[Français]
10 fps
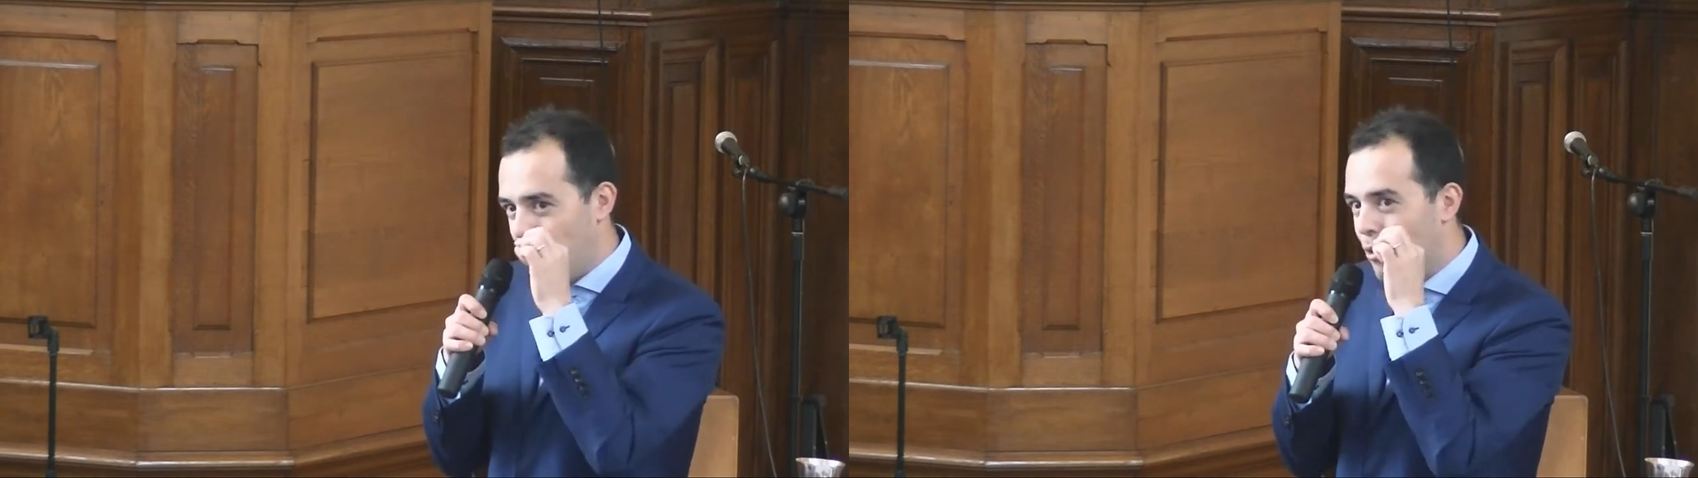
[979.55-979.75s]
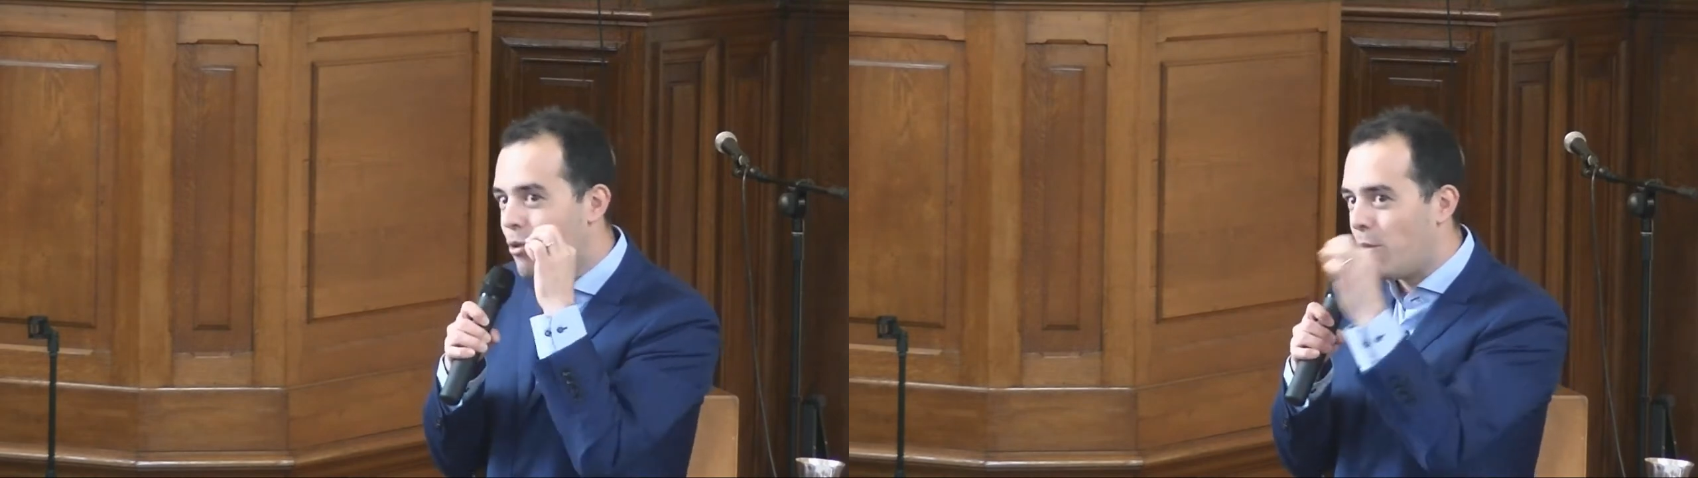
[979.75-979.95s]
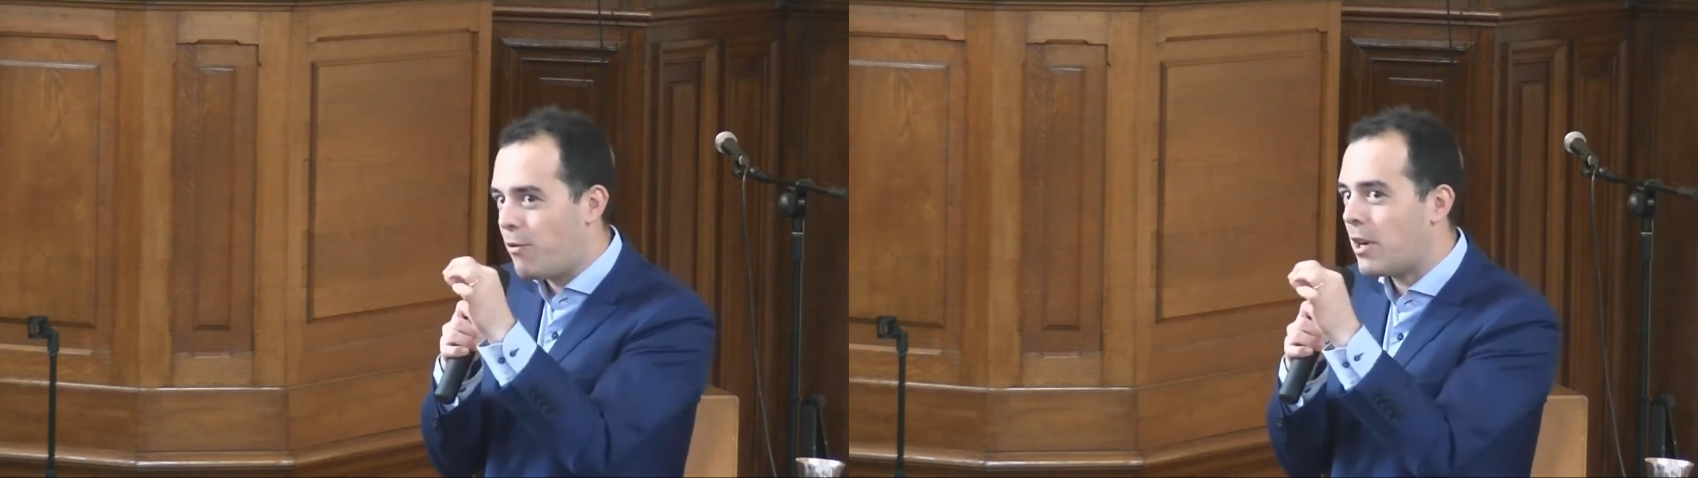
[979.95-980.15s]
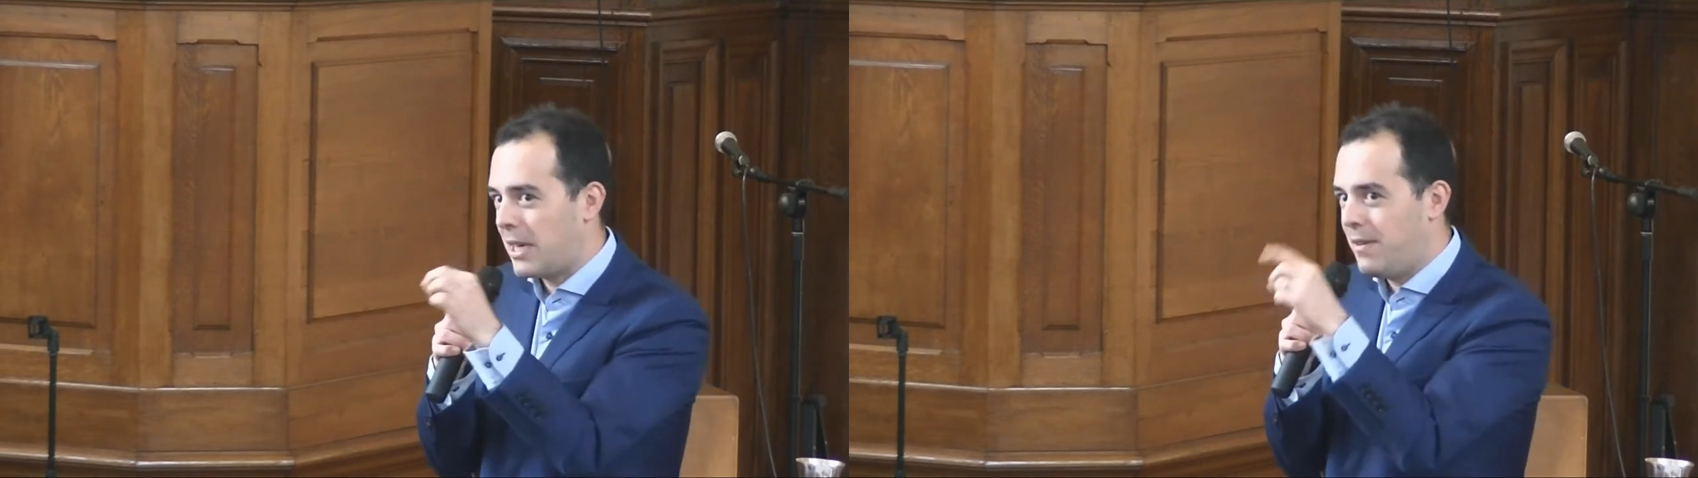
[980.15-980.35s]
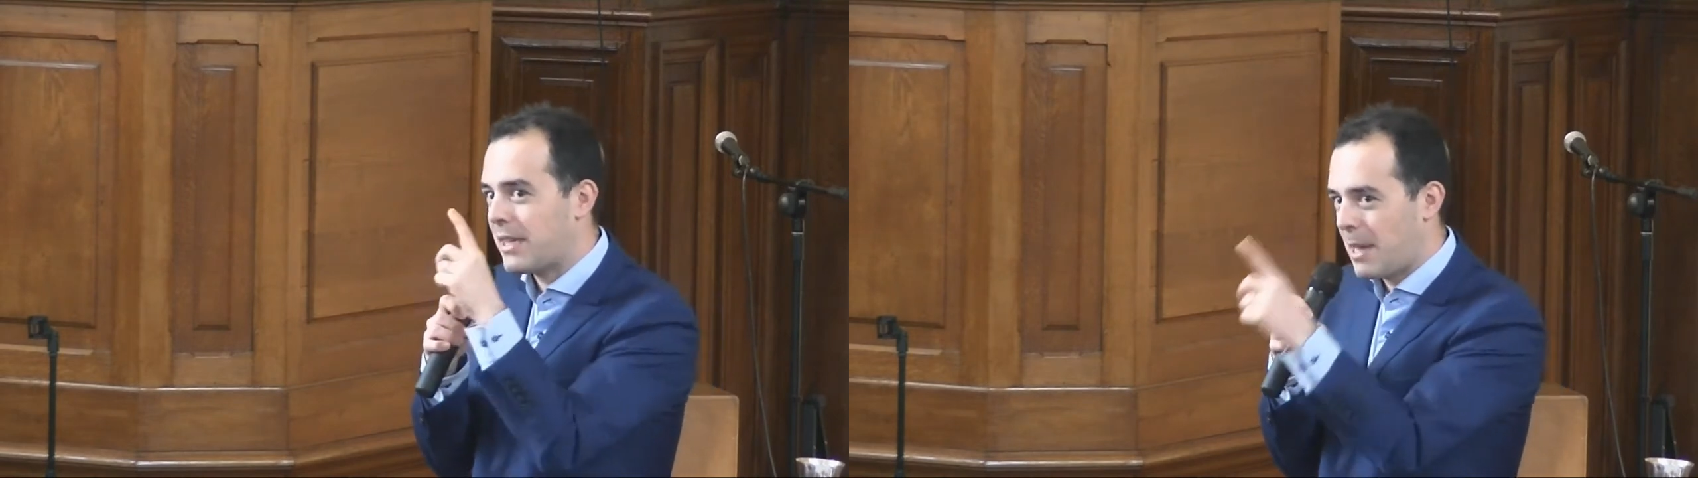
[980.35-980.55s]
le confort
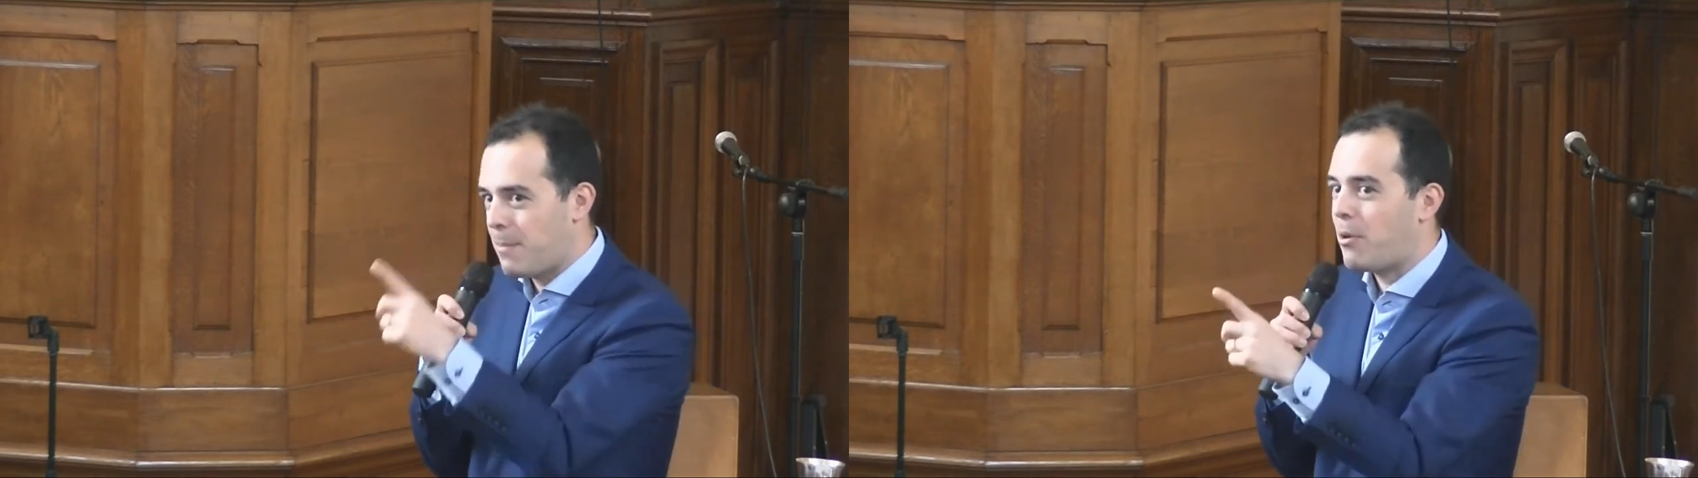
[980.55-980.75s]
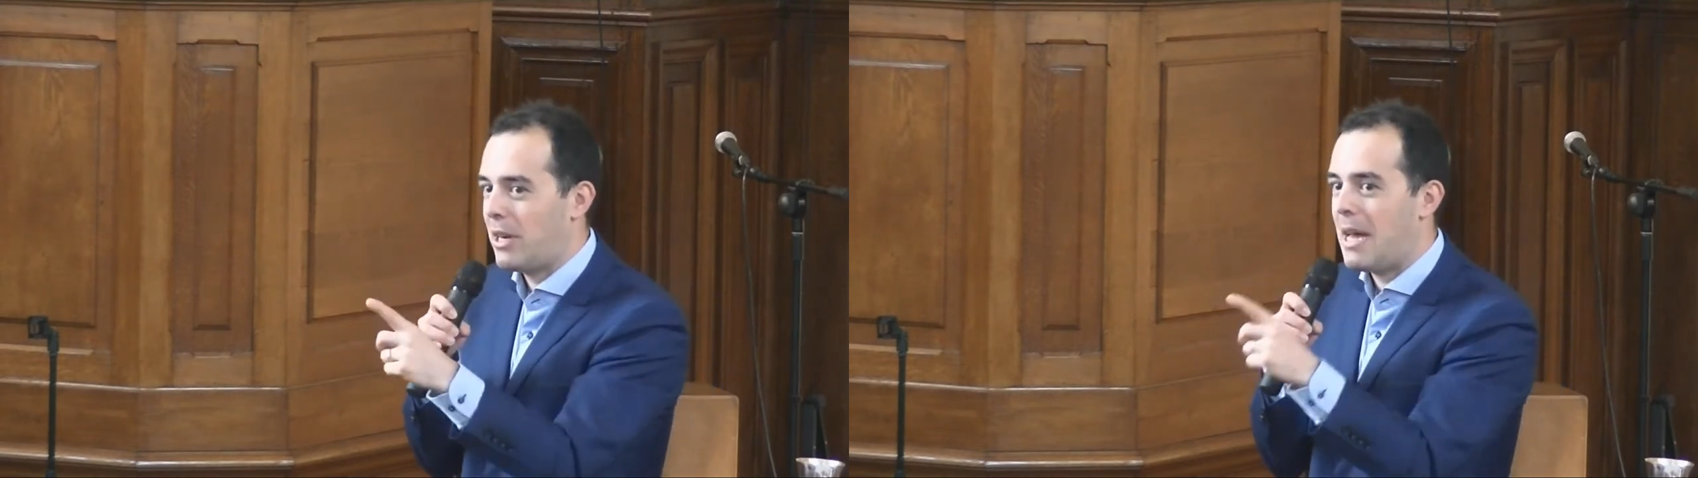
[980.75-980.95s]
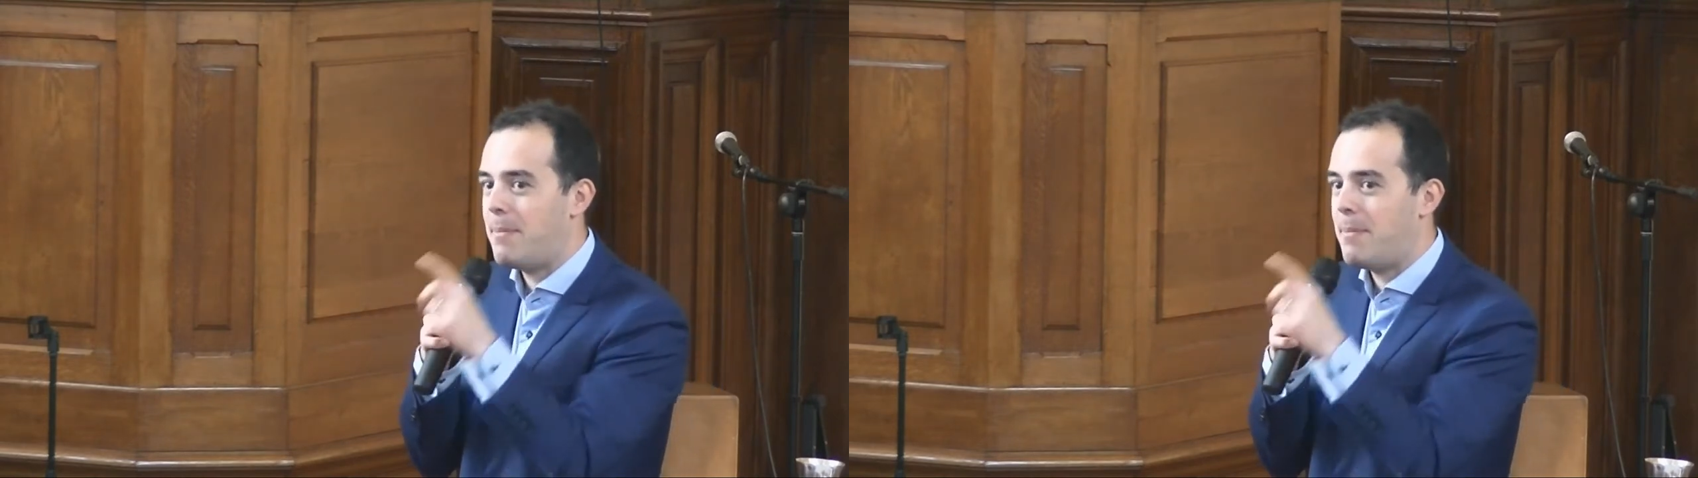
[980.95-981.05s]
qui viendrait prendre la